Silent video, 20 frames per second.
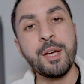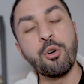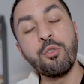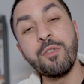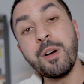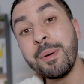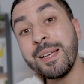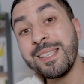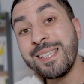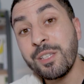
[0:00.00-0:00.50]
on
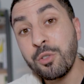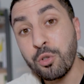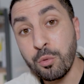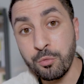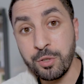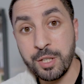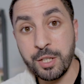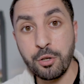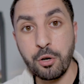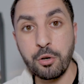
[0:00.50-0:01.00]
va passer sur
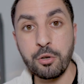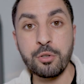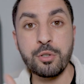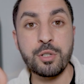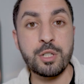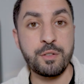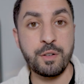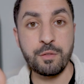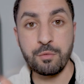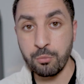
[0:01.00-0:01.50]
mon
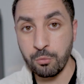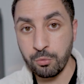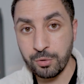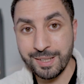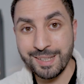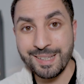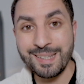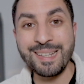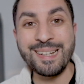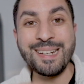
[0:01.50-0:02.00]
écran, je vais vous
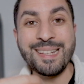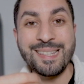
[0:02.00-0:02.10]
montrer